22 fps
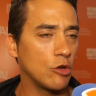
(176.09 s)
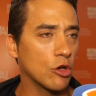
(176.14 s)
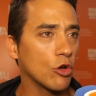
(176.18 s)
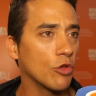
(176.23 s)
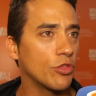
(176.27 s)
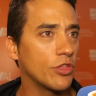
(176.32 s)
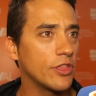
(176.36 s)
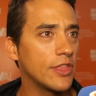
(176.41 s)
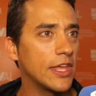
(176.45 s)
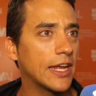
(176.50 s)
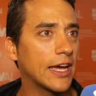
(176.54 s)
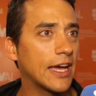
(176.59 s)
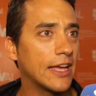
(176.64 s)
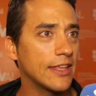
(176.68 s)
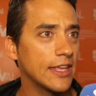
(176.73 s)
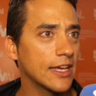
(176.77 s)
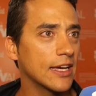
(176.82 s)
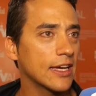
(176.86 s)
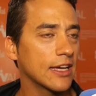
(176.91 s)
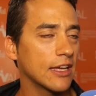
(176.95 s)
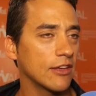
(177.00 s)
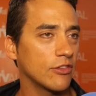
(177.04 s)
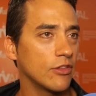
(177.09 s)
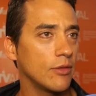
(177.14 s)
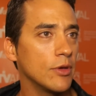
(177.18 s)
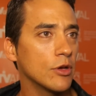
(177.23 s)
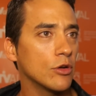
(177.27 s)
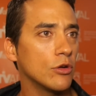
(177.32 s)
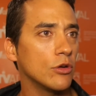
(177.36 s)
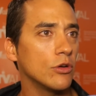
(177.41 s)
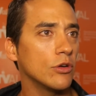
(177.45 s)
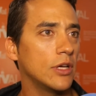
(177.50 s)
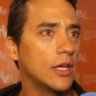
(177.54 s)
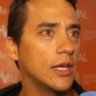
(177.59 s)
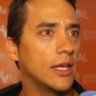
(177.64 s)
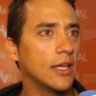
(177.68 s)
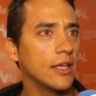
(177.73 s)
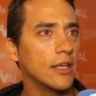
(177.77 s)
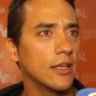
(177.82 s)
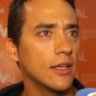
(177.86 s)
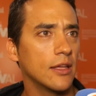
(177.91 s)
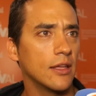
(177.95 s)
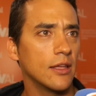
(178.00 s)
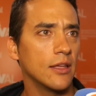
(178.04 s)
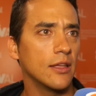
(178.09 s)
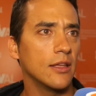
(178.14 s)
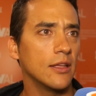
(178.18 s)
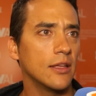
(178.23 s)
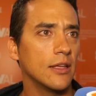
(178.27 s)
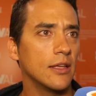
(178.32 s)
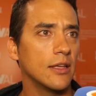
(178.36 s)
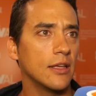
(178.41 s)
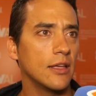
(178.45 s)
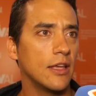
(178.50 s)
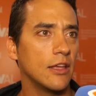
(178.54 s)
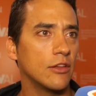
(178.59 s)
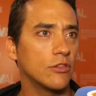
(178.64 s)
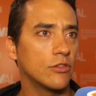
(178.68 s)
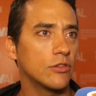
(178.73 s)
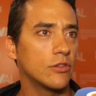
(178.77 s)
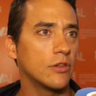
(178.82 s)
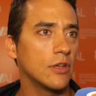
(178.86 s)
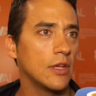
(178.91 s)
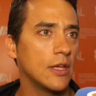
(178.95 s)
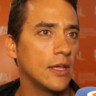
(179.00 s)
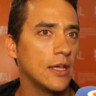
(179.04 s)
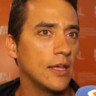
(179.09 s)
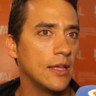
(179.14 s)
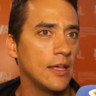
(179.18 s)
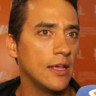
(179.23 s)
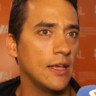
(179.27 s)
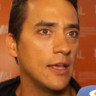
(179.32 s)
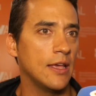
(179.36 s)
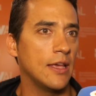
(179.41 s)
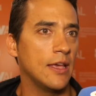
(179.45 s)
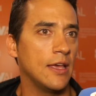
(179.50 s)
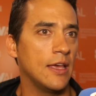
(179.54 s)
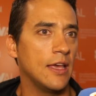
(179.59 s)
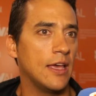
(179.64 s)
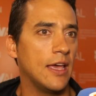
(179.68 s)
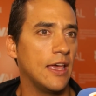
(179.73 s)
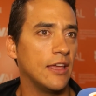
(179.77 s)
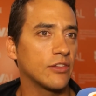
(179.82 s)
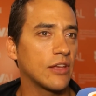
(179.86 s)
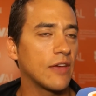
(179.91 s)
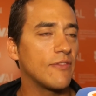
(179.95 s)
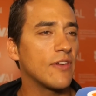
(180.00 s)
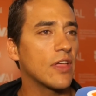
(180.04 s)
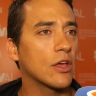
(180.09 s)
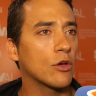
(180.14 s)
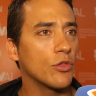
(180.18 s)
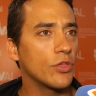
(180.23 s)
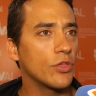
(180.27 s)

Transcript: una cocinera gallega que es de Vigo, es, es, jefa de